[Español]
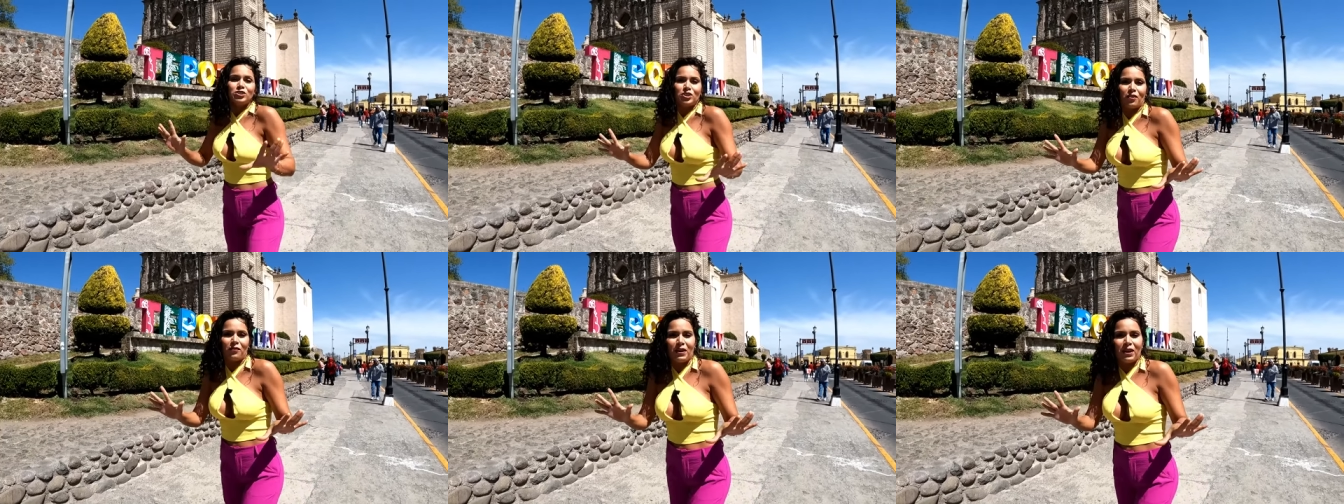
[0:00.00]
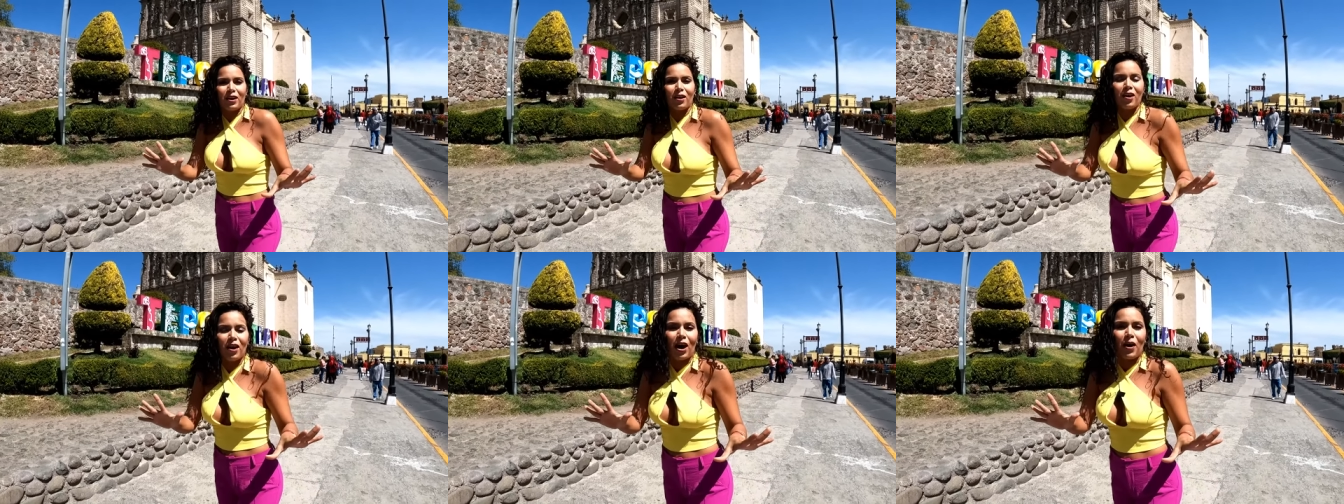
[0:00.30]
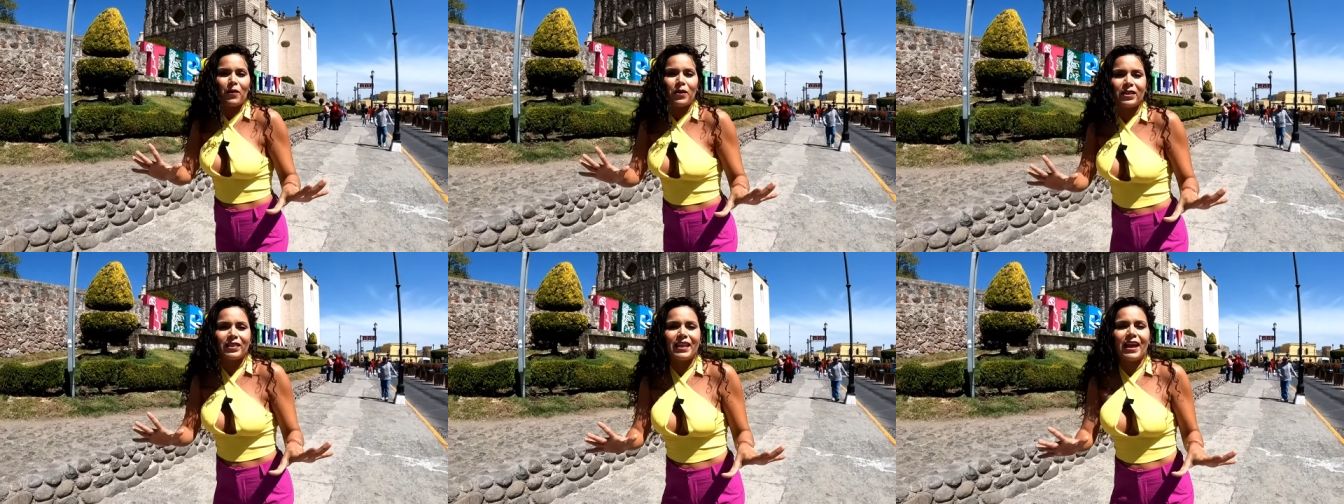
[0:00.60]
yo vengo
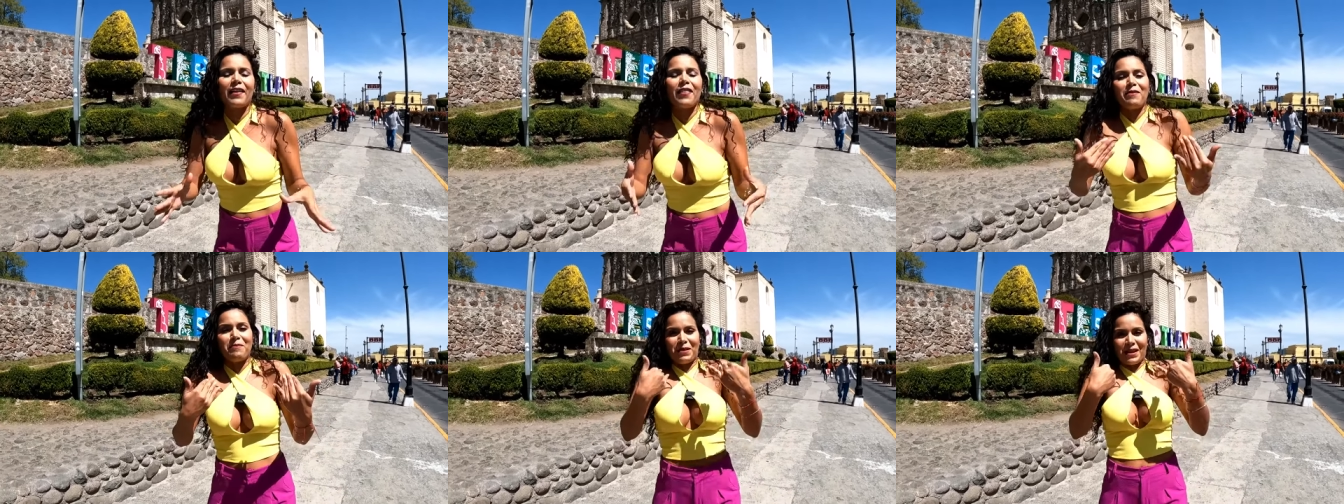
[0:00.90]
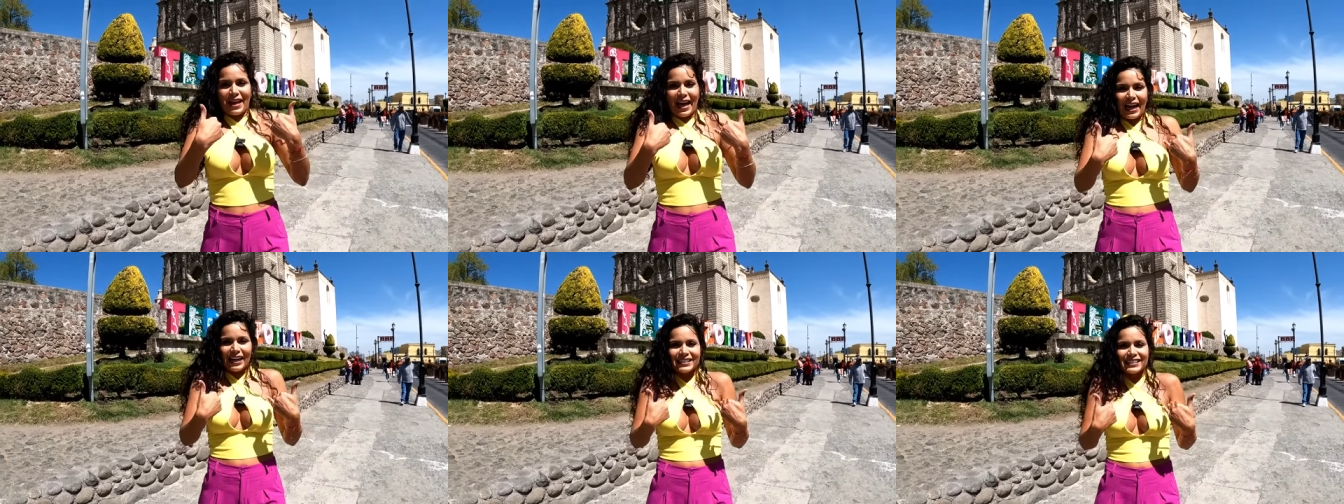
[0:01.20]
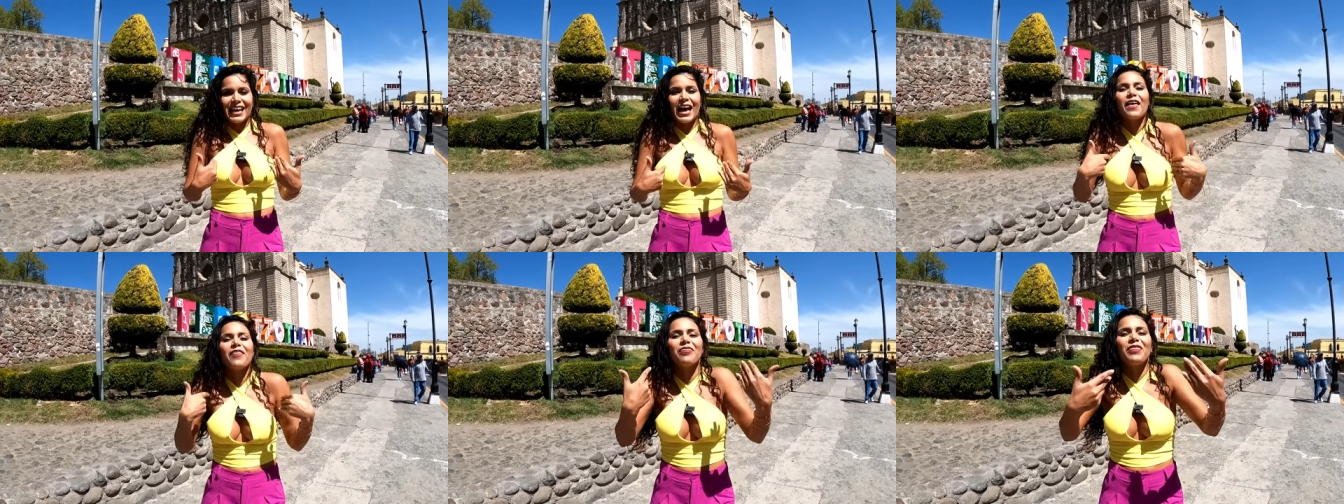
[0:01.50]
ahorita de mi
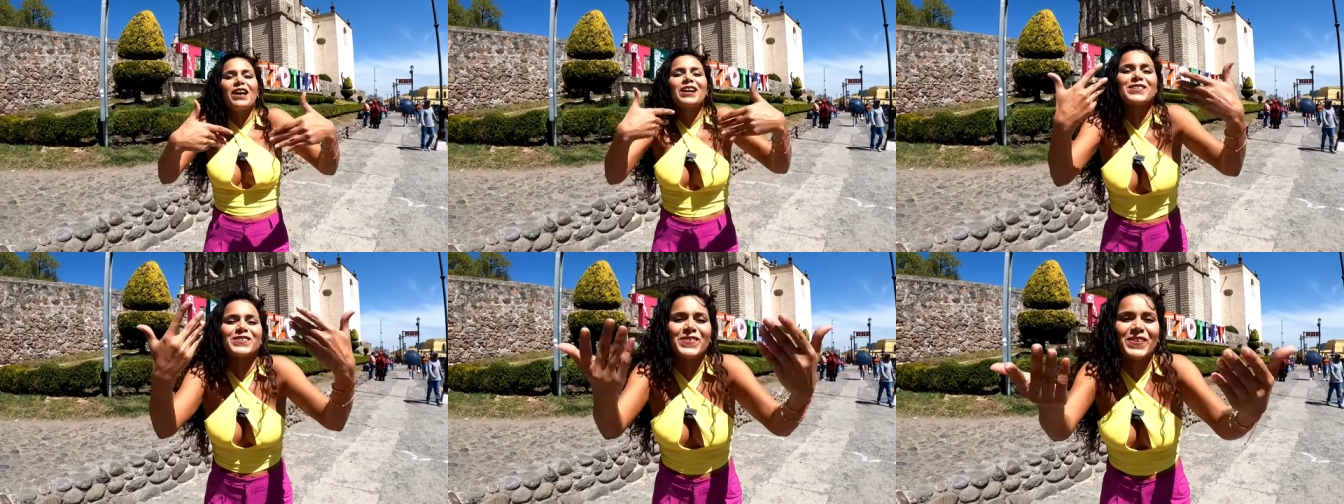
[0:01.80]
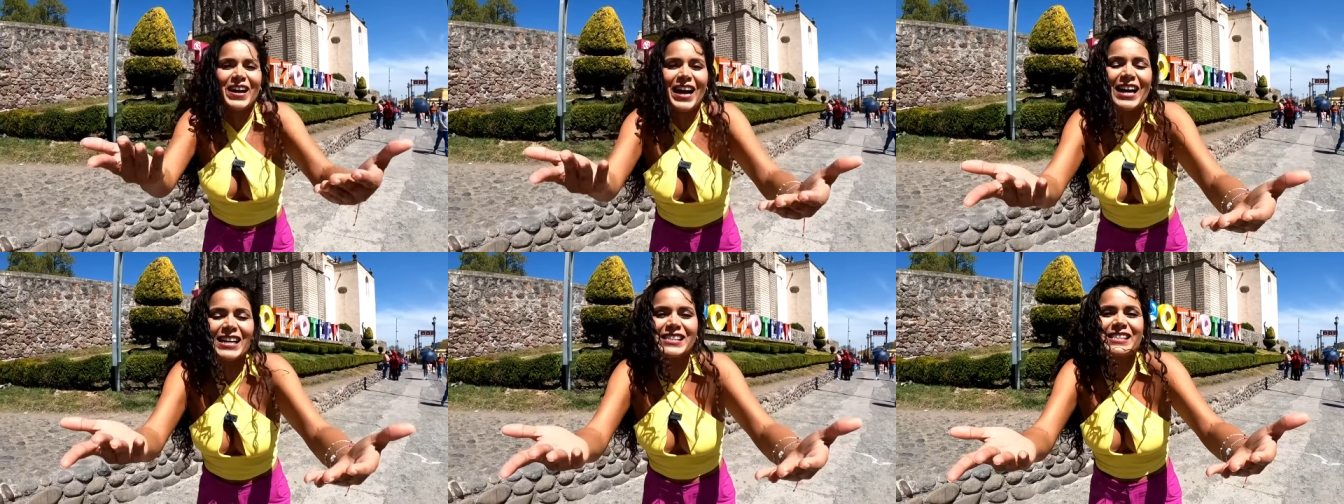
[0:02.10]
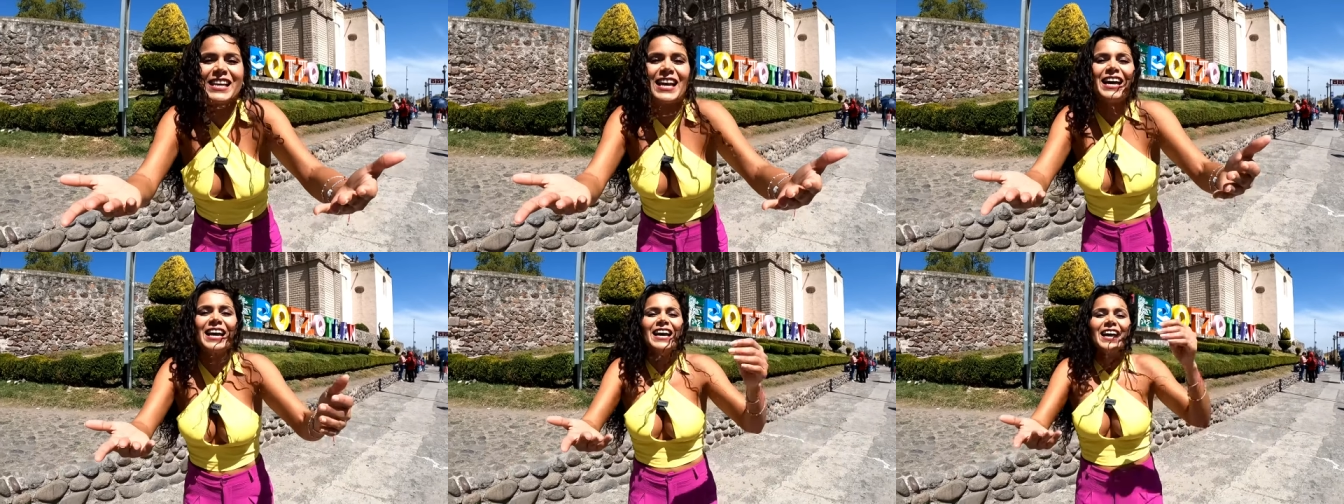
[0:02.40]
casa, de su
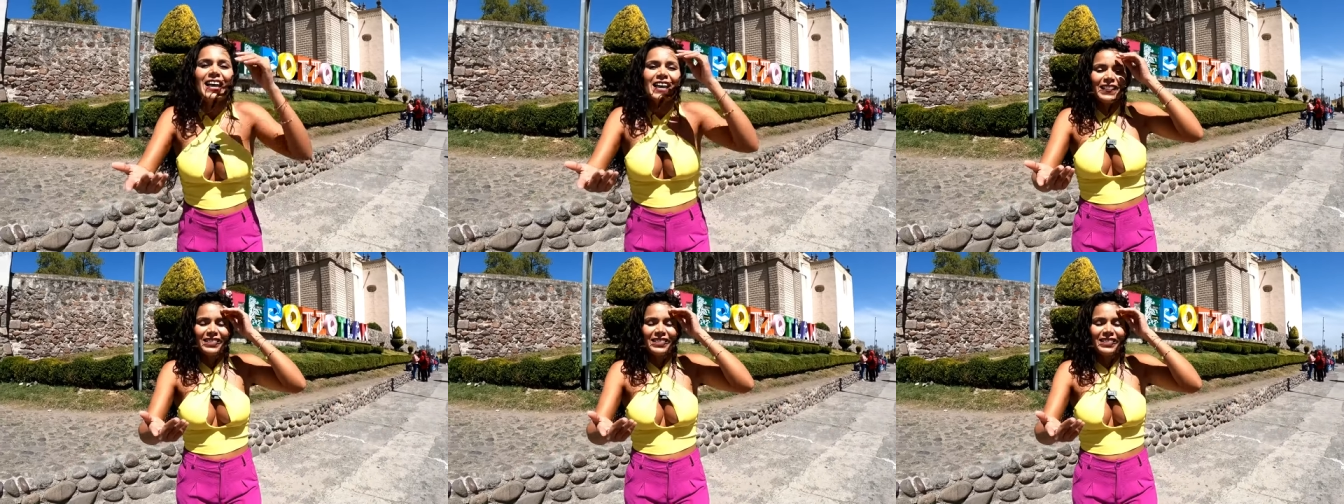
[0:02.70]
casa,